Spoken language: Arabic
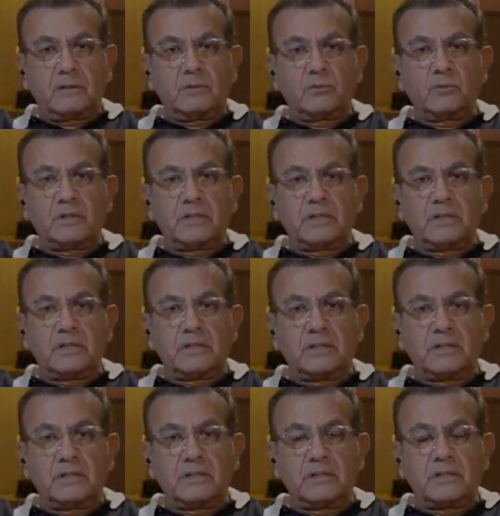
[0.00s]

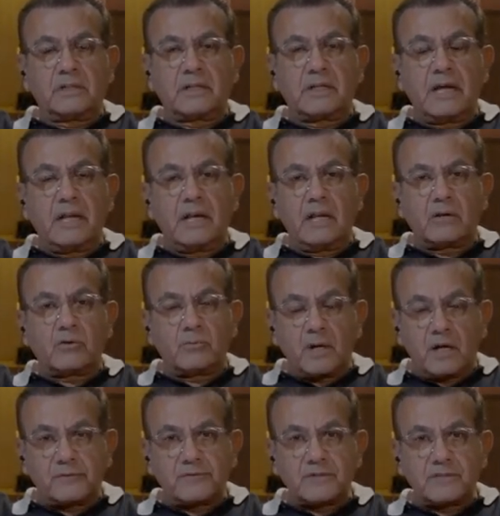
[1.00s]
ورجاله
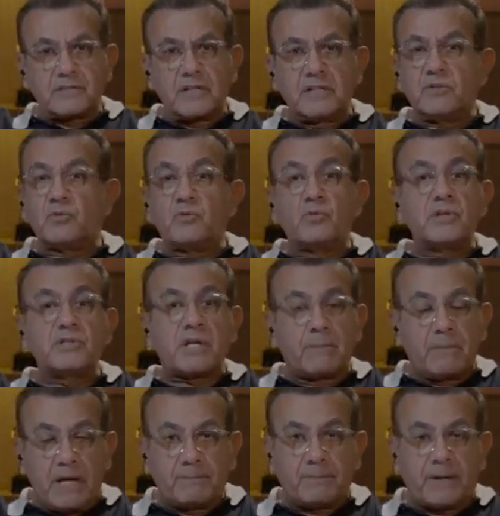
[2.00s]
كبار في السن
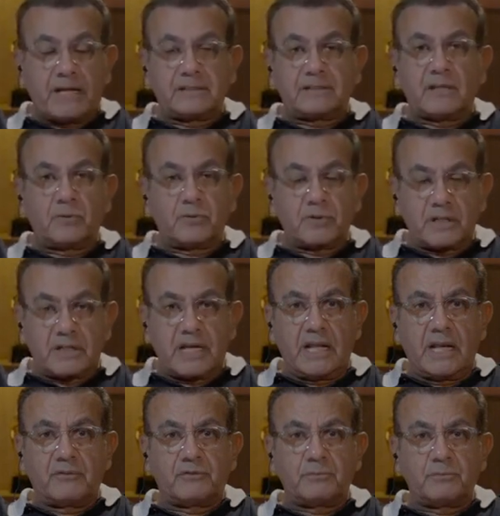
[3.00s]
وشباب حتى
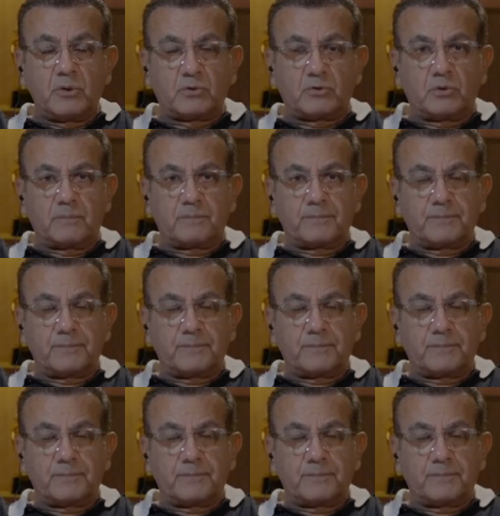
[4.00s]
ورجاله في بيوتهم